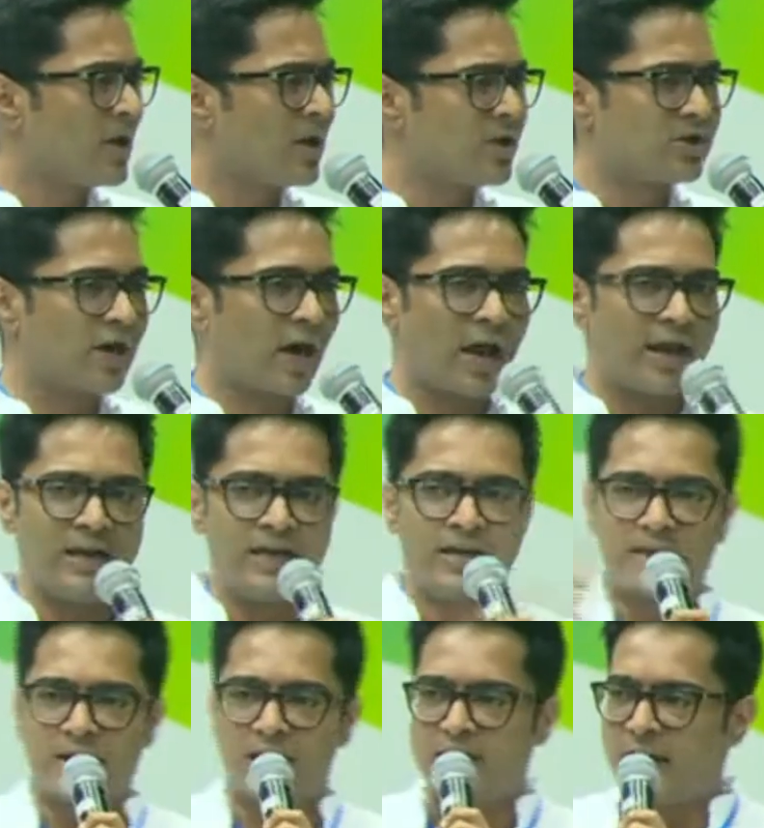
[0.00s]
যারা
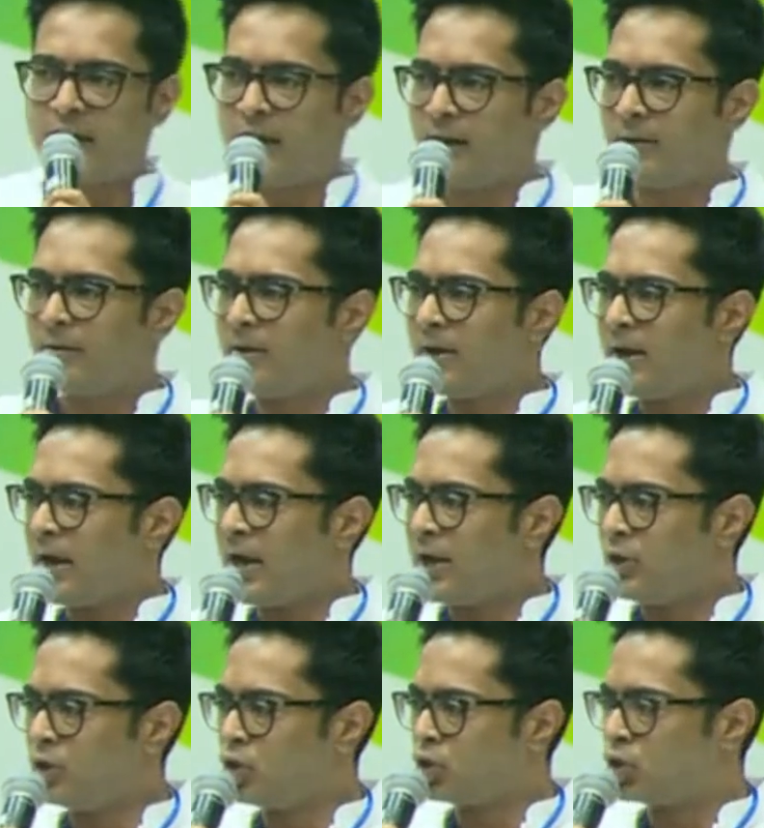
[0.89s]
নিজেদেরকে
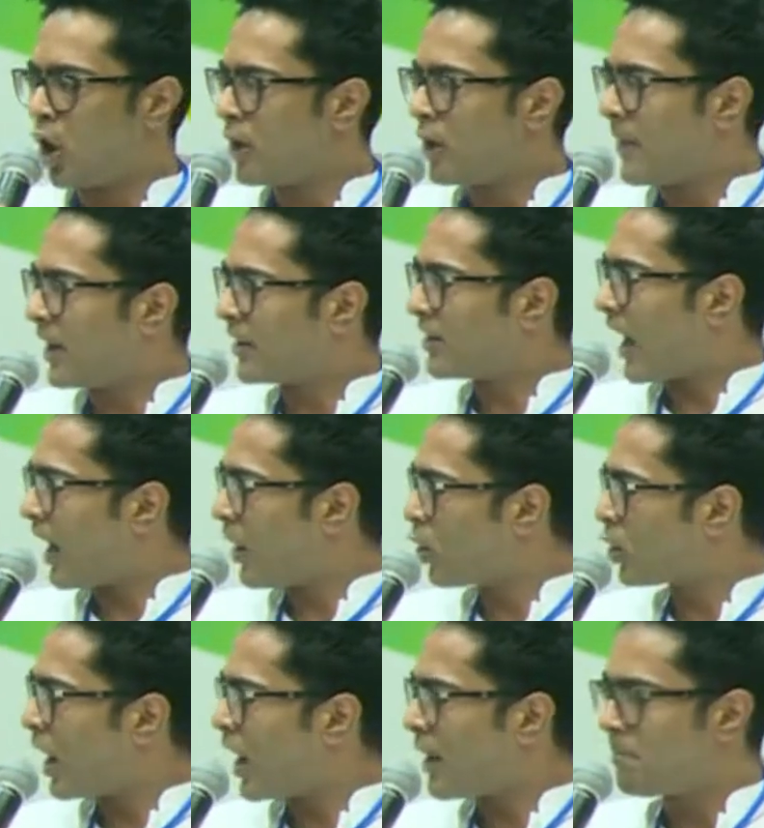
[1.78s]
হিন্দু ধর্মের ধারক
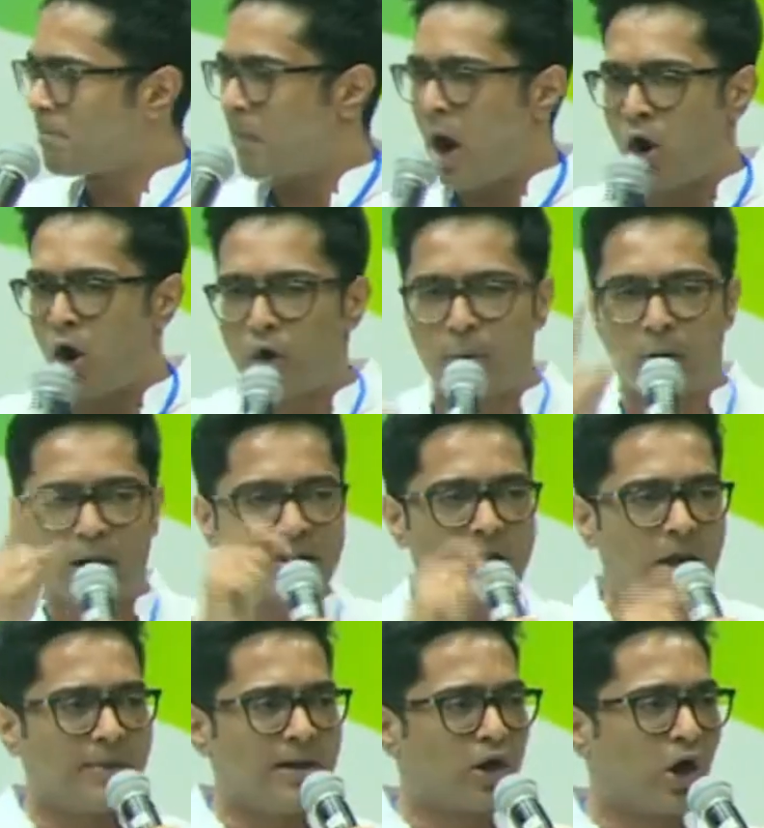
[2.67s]
আর বাহক বলে
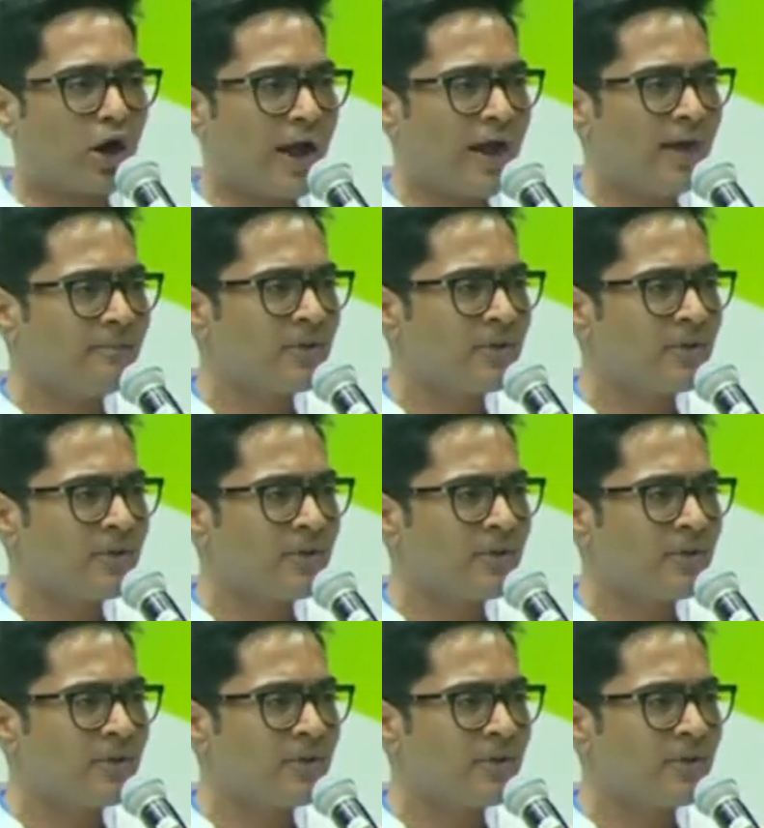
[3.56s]
দাবি করে